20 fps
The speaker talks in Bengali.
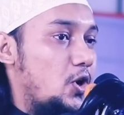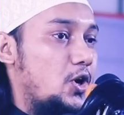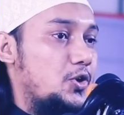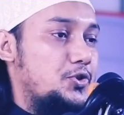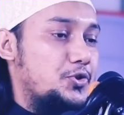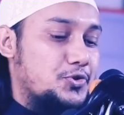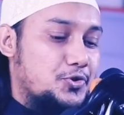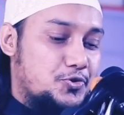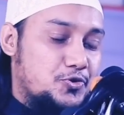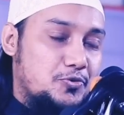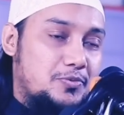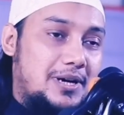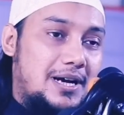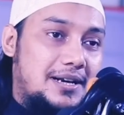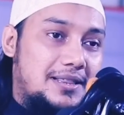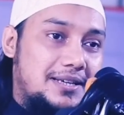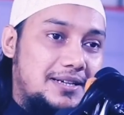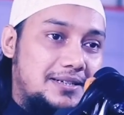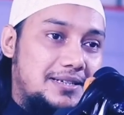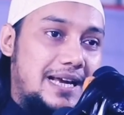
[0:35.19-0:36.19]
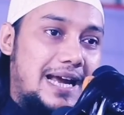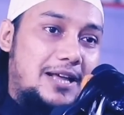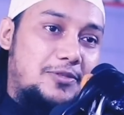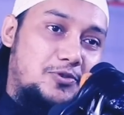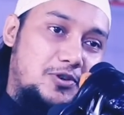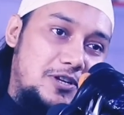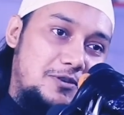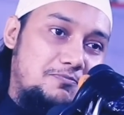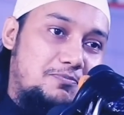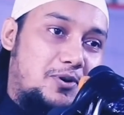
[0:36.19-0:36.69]
অথচ জুমার দিনটা এত
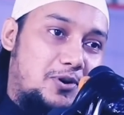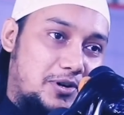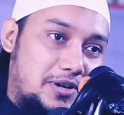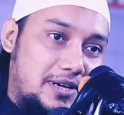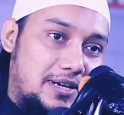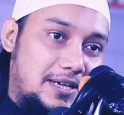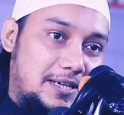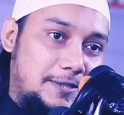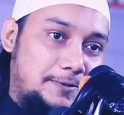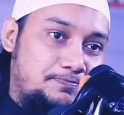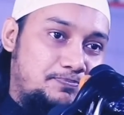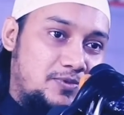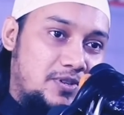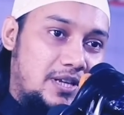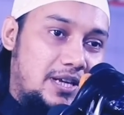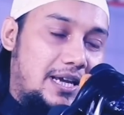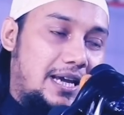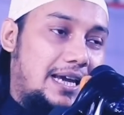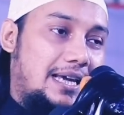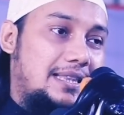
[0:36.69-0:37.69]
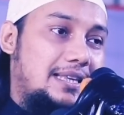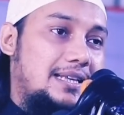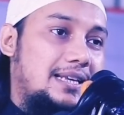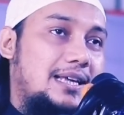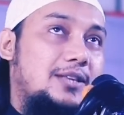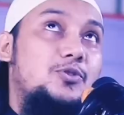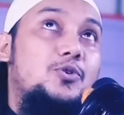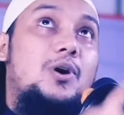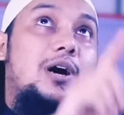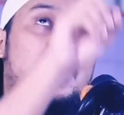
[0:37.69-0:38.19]
ইম্পর্টেন্ট এই দিনে
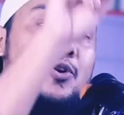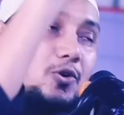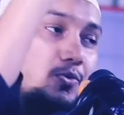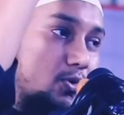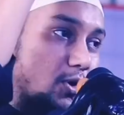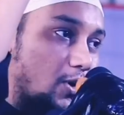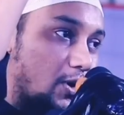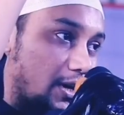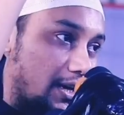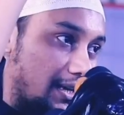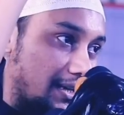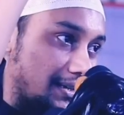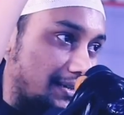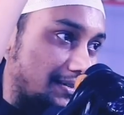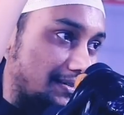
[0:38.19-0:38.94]
দোয়া কবুল হয়